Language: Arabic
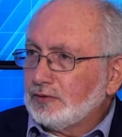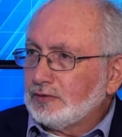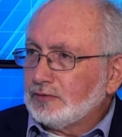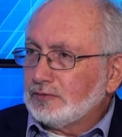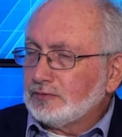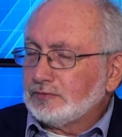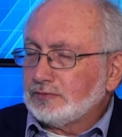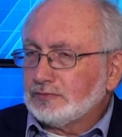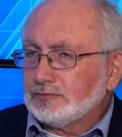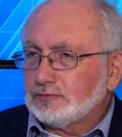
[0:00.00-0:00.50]

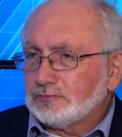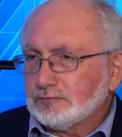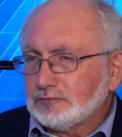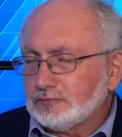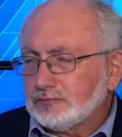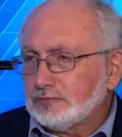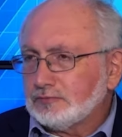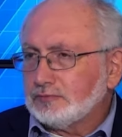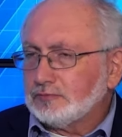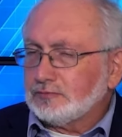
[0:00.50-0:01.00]
تشرين
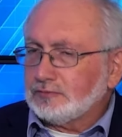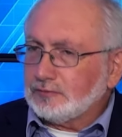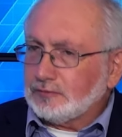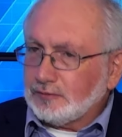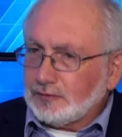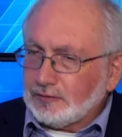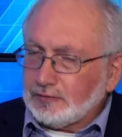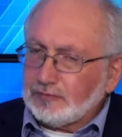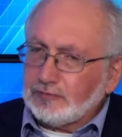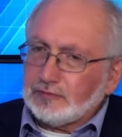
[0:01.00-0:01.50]

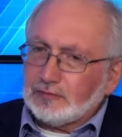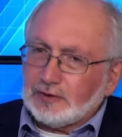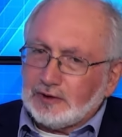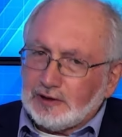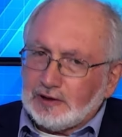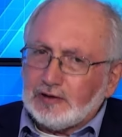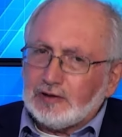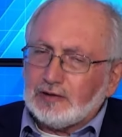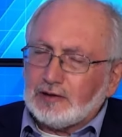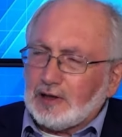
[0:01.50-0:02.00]

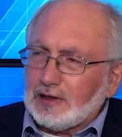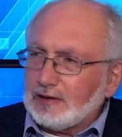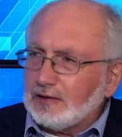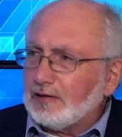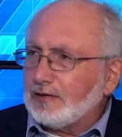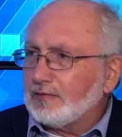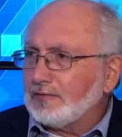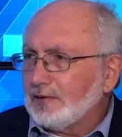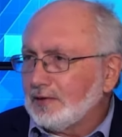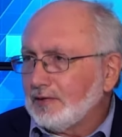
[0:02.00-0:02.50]
إيه
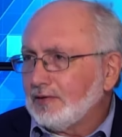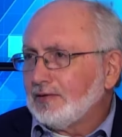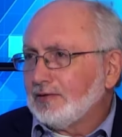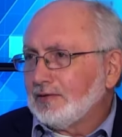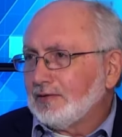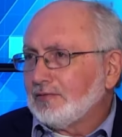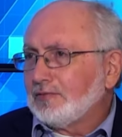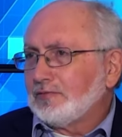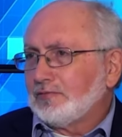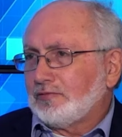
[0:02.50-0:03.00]
هلا
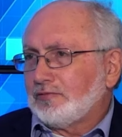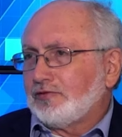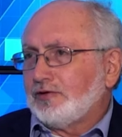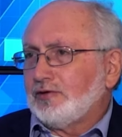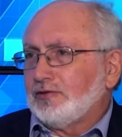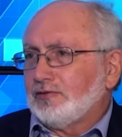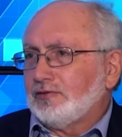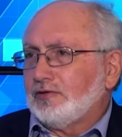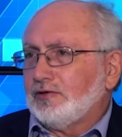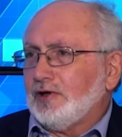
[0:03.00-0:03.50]

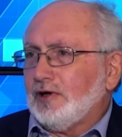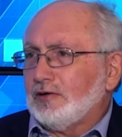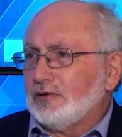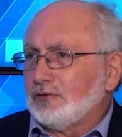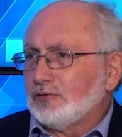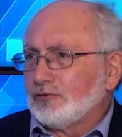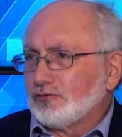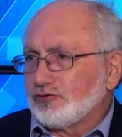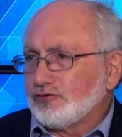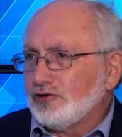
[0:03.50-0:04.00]
فيهم
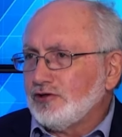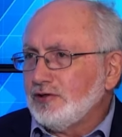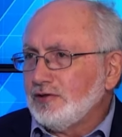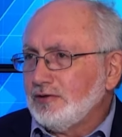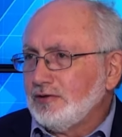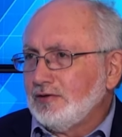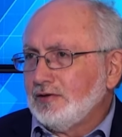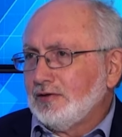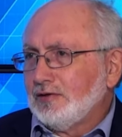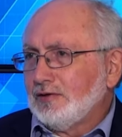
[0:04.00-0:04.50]
يعنوا
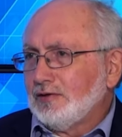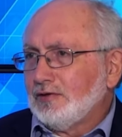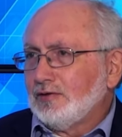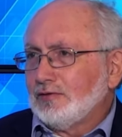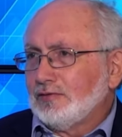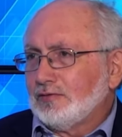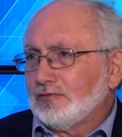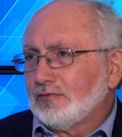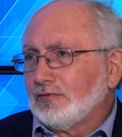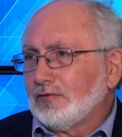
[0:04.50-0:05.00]
شيء
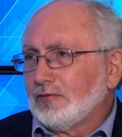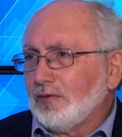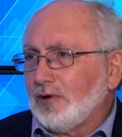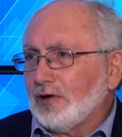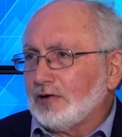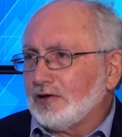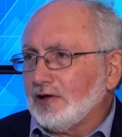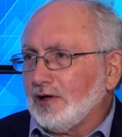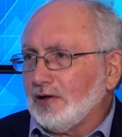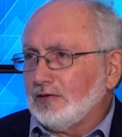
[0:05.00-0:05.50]

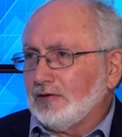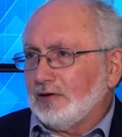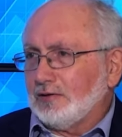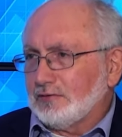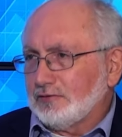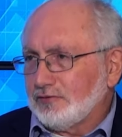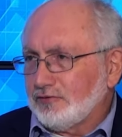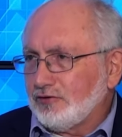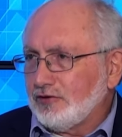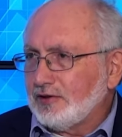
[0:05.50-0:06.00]
والواقع على
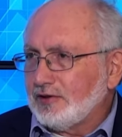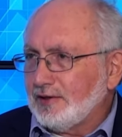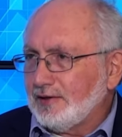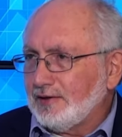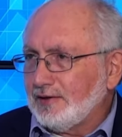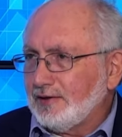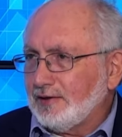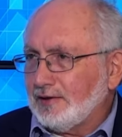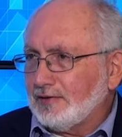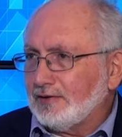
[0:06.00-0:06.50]
الأرض شيء
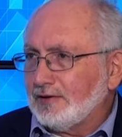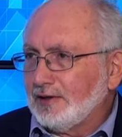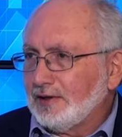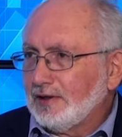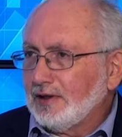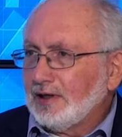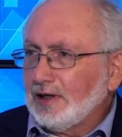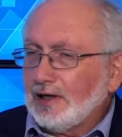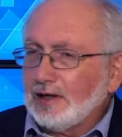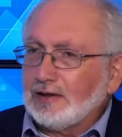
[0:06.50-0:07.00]
تاني يعني
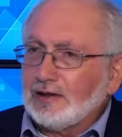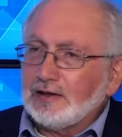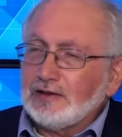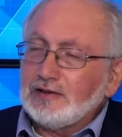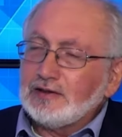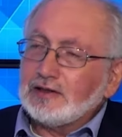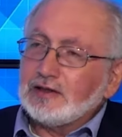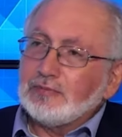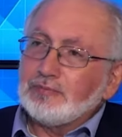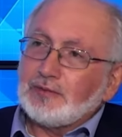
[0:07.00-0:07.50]
هلا
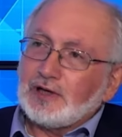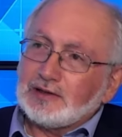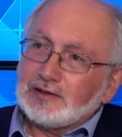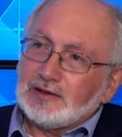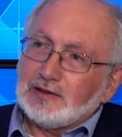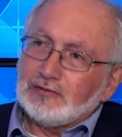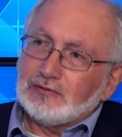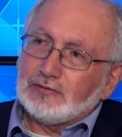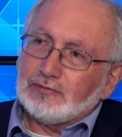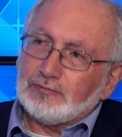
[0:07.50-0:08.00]
يمكن ما
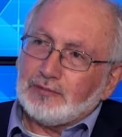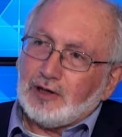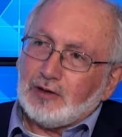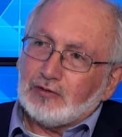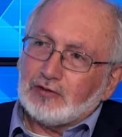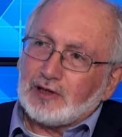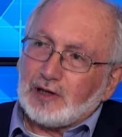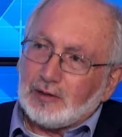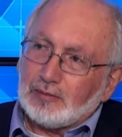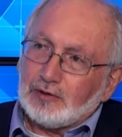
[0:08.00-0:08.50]
كان
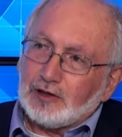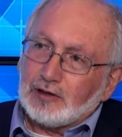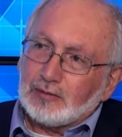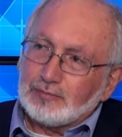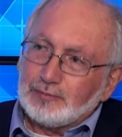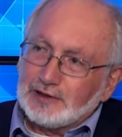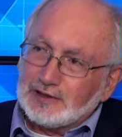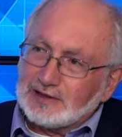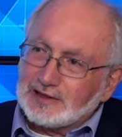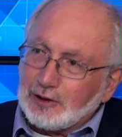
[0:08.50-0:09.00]
معهم خبر
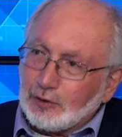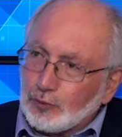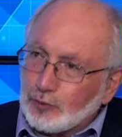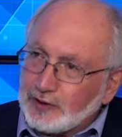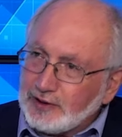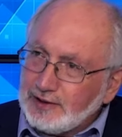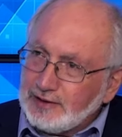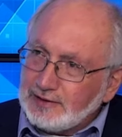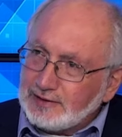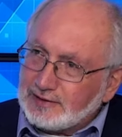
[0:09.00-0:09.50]

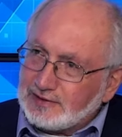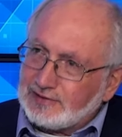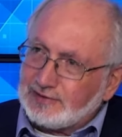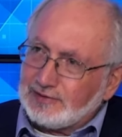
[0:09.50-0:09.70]
بالتوقيت